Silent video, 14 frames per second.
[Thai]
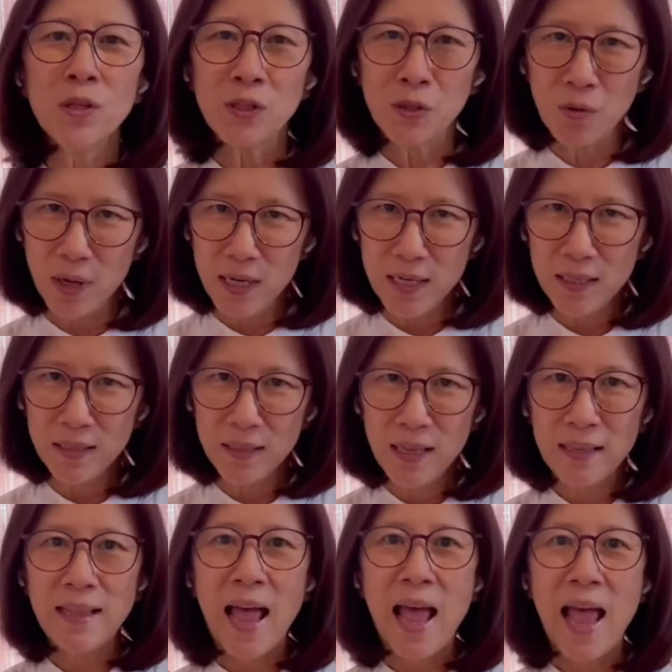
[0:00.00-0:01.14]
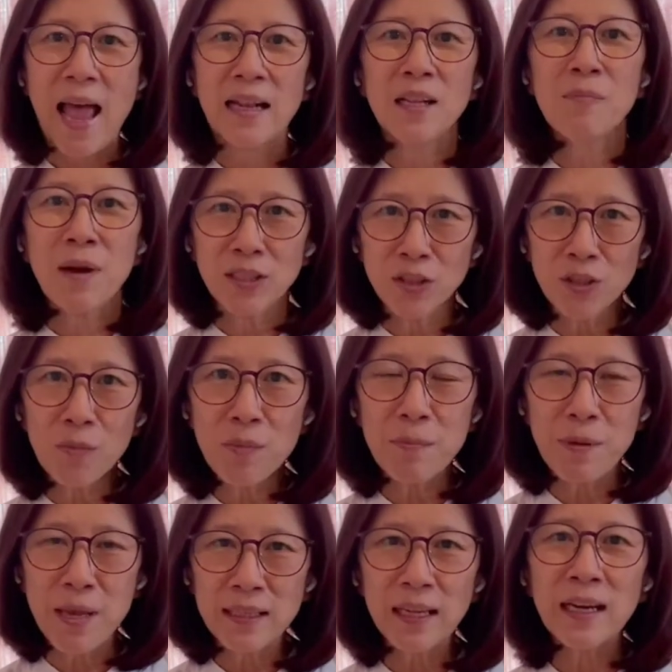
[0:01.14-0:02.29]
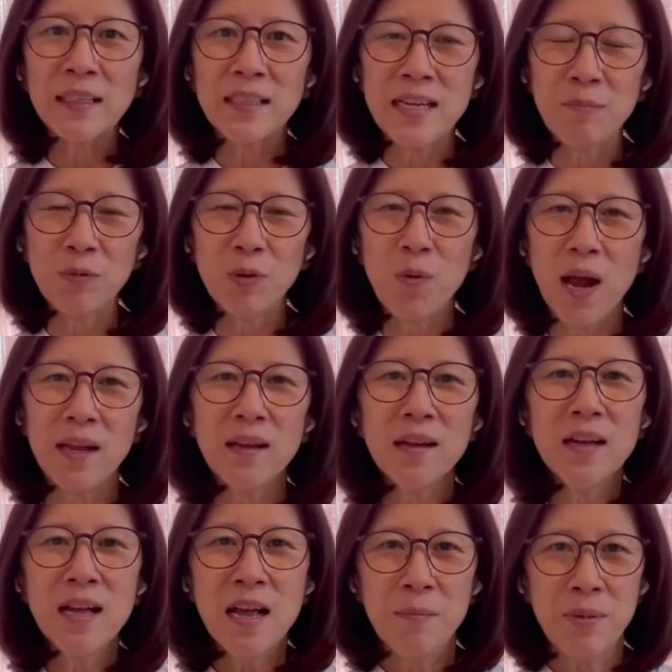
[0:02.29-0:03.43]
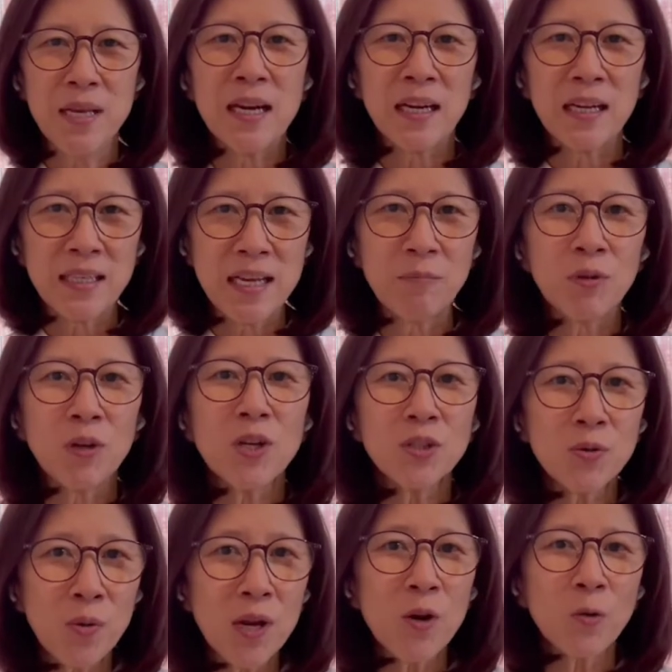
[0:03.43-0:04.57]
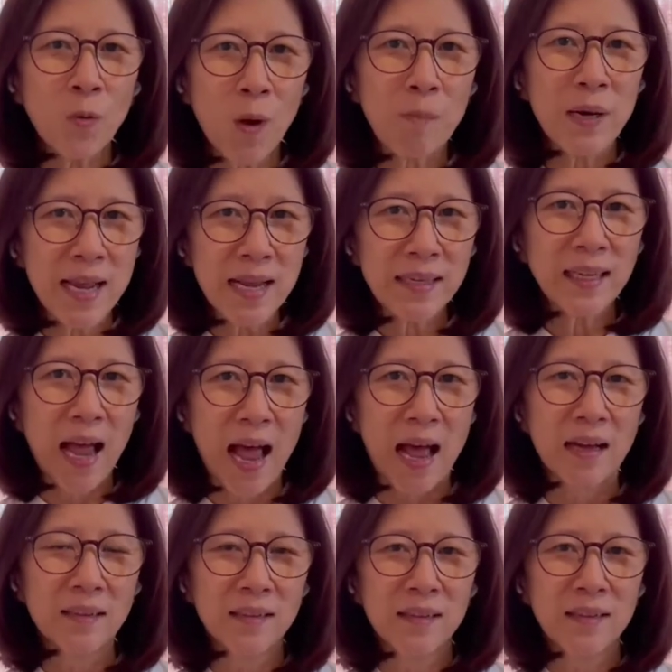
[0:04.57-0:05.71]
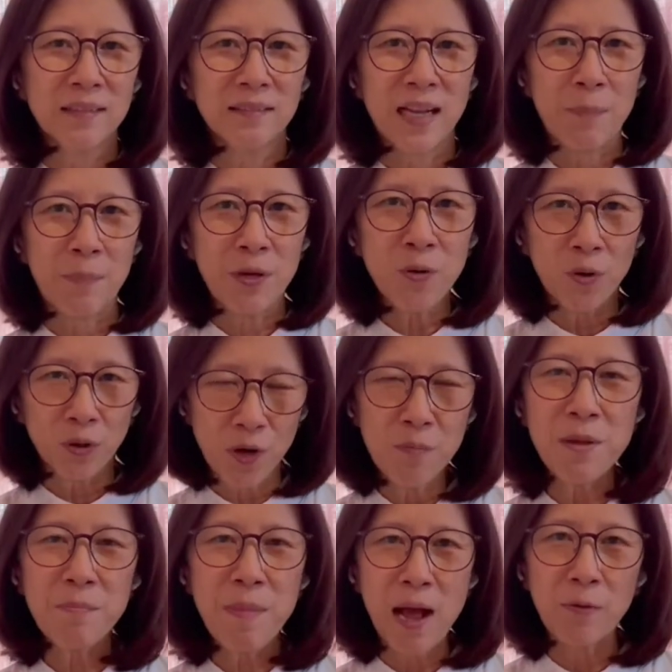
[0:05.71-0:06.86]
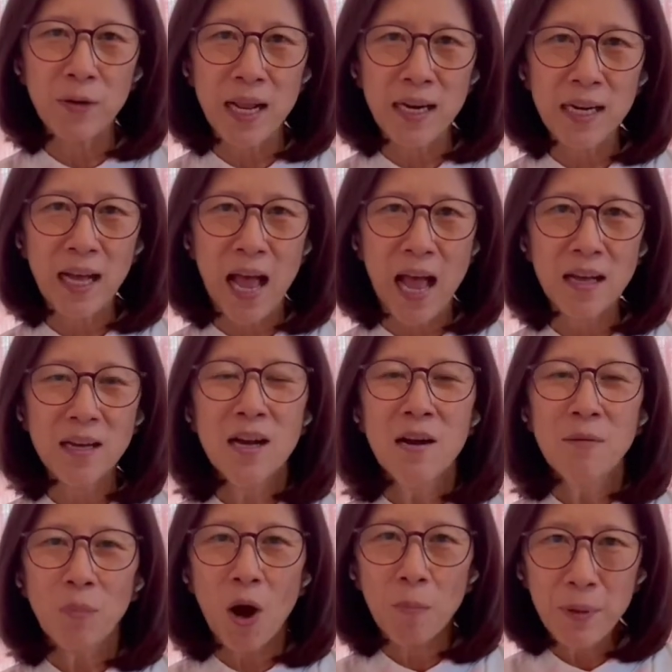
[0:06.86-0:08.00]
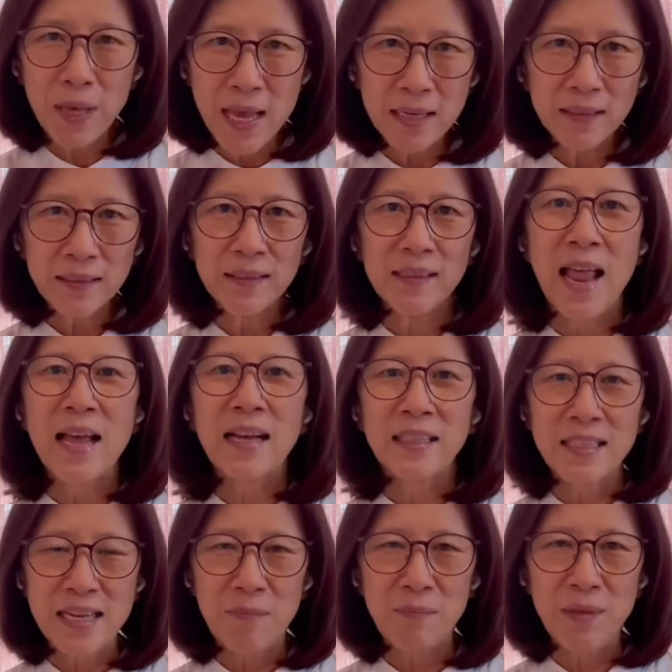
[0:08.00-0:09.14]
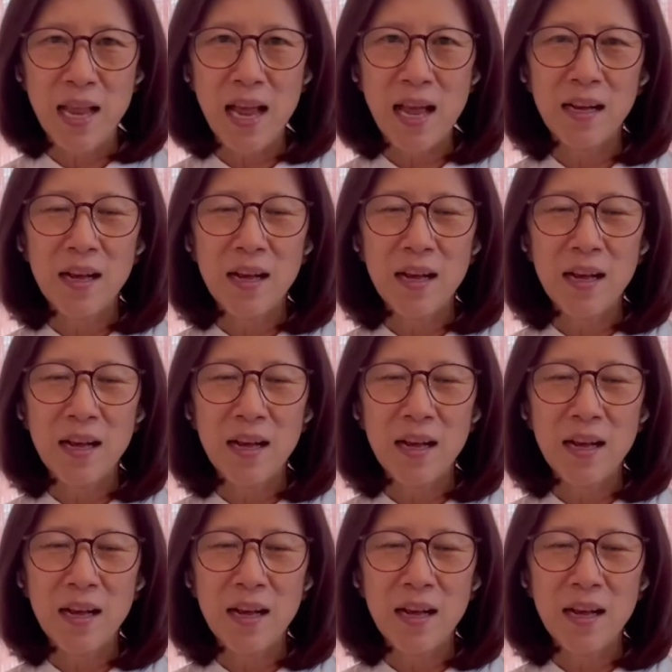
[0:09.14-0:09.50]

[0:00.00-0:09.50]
ส่วนหนึ่ง แต่ทำไมจะต้องมีพริกและกระเทียมด้วย พริกกับกระเทียมก็ช่วยลดความเลี่ยนค่ะ แต่ประโยชน์เขามีมากกว่านั้นนะคะ เพราะพริกและกระเทียมเนี้ย